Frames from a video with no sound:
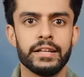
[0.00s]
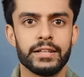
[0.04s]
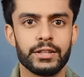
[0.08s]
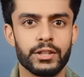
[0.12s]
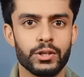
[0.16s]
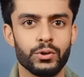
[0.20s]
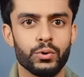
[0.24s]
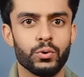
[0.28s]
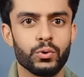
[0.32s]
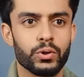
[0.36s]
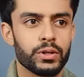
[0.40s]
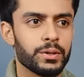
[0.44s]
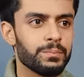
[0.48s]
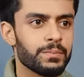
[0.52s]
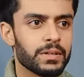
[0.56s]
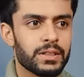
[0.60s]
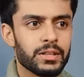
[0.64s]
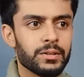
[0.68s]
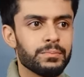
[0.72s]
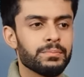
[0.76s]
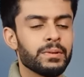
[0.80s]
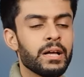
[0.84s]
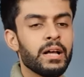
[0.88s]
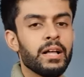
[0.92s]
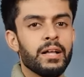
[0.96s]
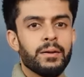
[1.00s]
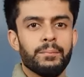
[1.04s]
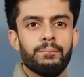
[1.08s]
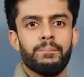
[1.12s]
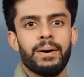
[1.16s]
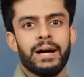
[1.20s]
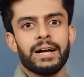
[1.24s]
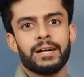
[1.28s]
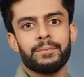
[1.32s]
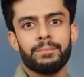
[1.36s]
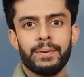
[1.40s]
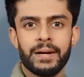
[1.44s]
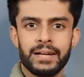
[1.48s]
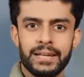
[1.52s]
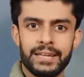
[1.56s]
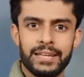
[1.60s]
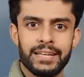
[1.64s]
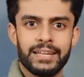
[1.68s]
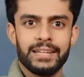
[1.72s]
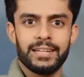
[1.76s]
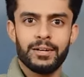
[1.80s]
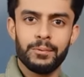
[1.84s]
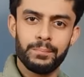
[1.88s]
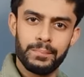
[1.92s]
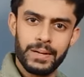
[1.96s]
लेते हो कि मतलब बैक पैक
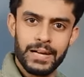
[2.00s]
है ना